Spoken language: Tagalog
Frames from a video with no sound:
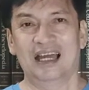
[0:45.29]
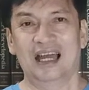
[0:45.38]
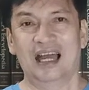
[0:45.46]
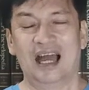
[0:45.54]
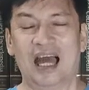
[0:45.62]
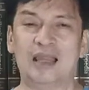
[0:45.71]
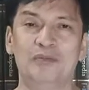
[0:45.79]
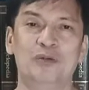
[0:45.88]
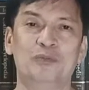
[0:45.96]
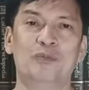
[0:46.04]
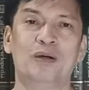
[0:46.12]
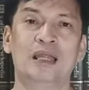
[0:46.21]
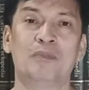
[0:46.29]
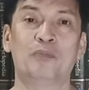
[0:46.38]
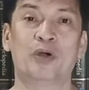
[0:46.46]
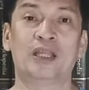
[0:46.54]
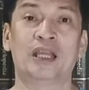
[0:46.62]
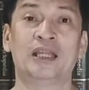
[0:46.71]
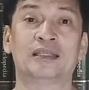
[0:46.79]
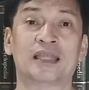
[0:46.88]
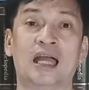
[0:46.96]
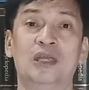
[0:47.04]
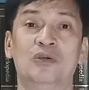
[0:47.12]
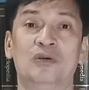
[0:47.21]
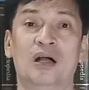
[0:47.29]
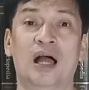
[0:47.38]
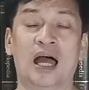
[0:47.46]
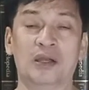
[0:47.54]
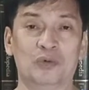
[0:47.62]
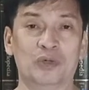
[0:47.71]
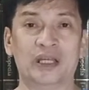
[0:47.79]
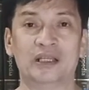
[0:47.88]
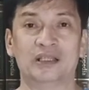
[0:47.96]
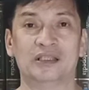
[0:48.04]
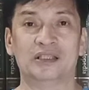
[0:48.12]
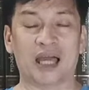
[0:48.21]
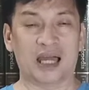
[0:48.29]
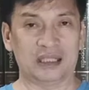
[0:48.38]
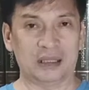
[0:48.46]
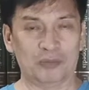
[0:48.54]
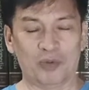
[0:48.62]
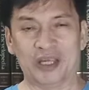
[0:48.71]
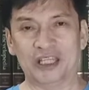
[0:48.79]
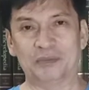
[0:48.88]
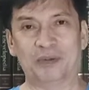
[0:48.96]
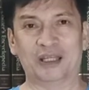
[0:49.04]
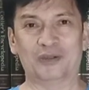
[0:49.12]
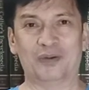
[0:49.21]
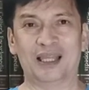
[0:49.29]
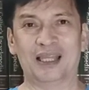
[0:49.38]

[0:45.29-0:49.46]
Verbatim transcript: Alam niyo po ba na pwede rin tayong anurin sa ating buhay espiritual?